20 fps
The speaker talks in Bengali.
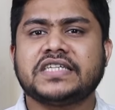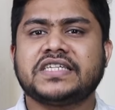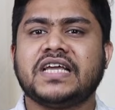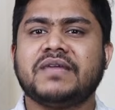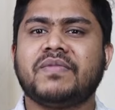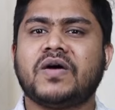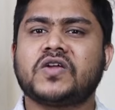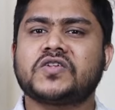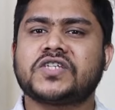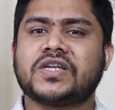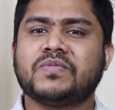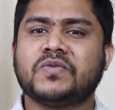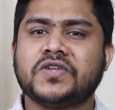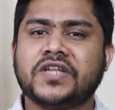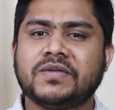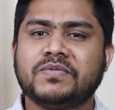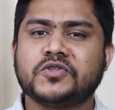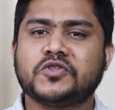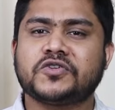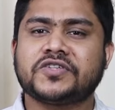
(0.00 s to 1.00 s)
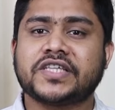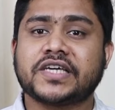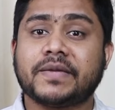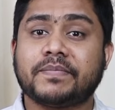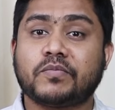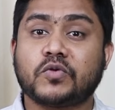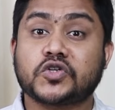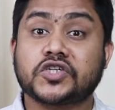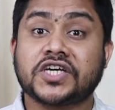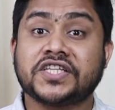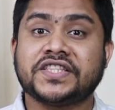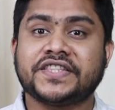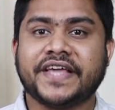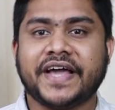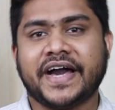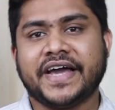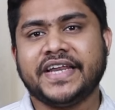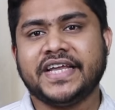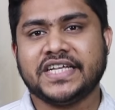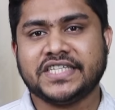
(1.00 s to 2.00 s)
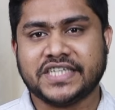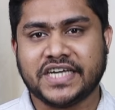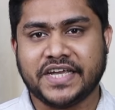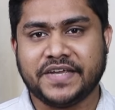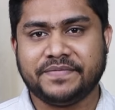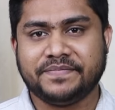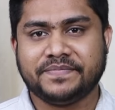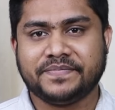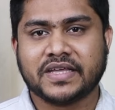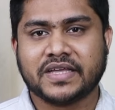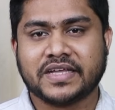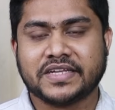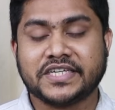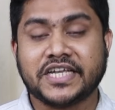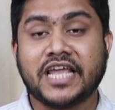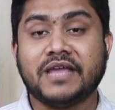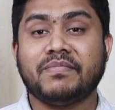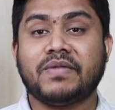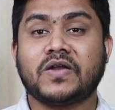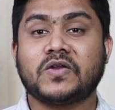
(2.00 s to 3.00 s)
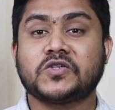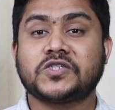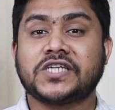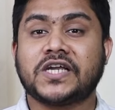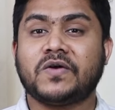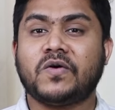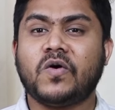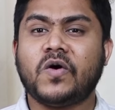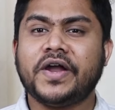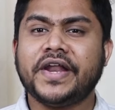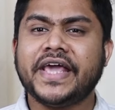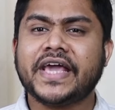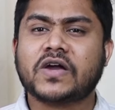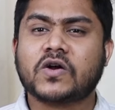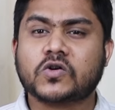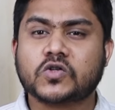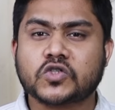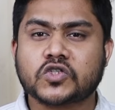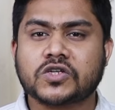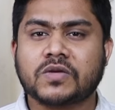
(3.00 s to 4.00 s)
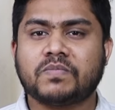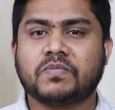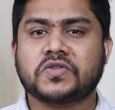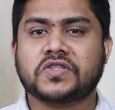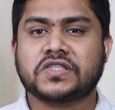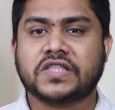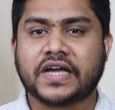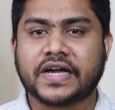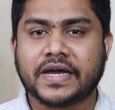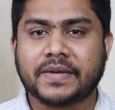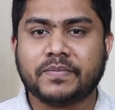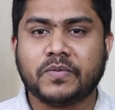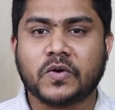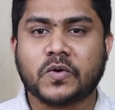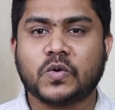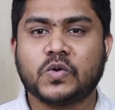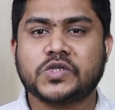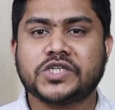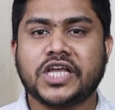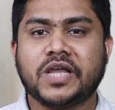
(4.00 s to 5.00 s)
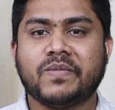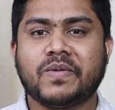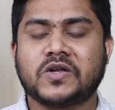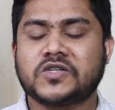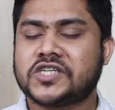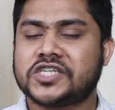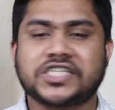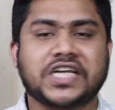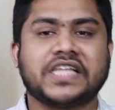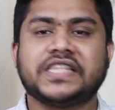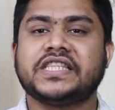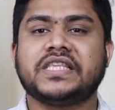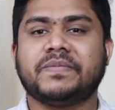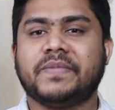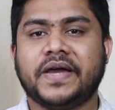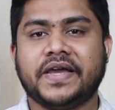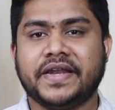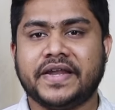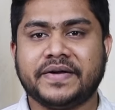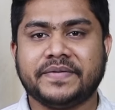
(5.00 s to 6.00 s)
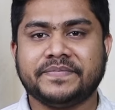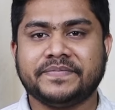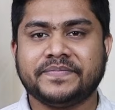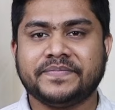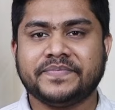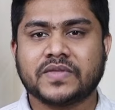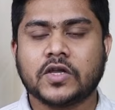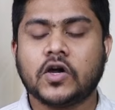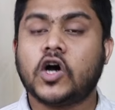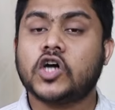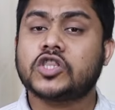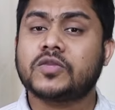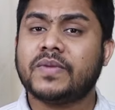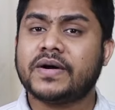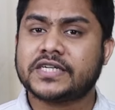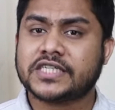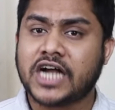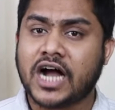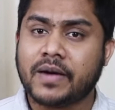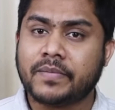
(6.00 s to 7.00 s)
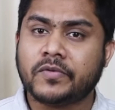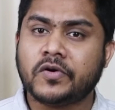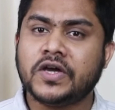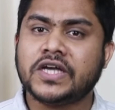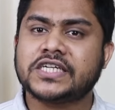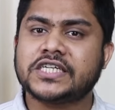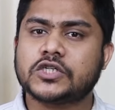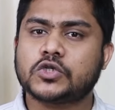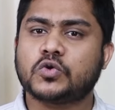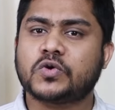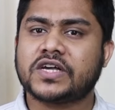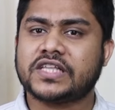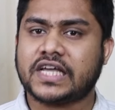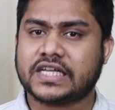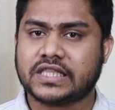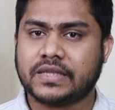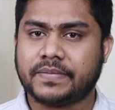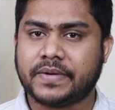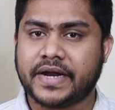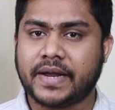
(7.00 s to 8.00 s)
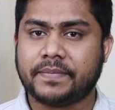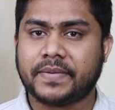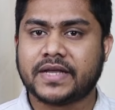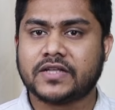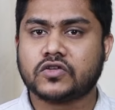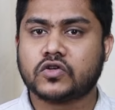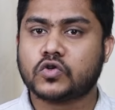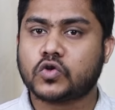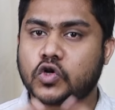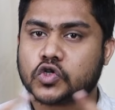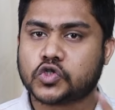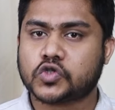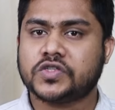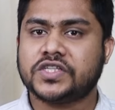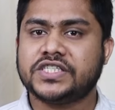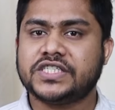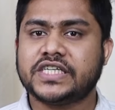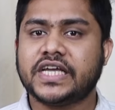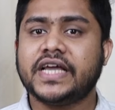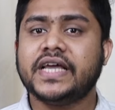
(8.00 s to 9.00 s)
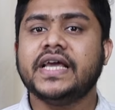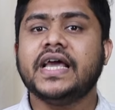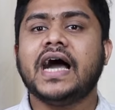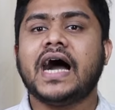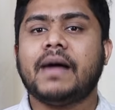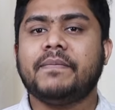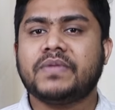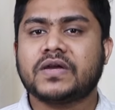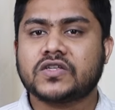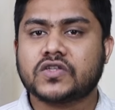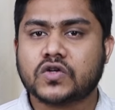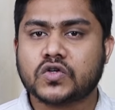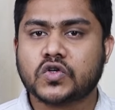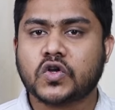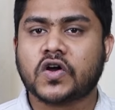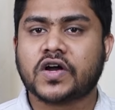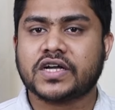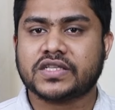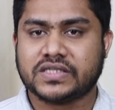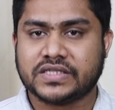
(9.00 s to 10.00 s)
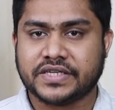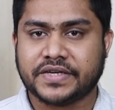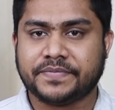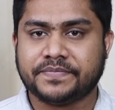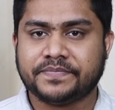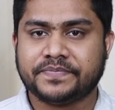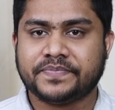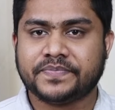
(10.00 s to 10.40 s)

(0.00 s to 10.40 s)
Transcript: সেই মানুষটার মনের ভিতর থেকে প্রশান্তি হারিয়ে যায় সেই মানুষটার অনেক অর্থ সম্পত্তি থাকার পরেও সেই মানুষটা শান্তি পায় না হয়তো বা সাময়িক সে সুখে থাকতে পারে আপনাকে যখন কষ্ট দিচ্ছে আপনাকে যখন ঠকাচ্ছে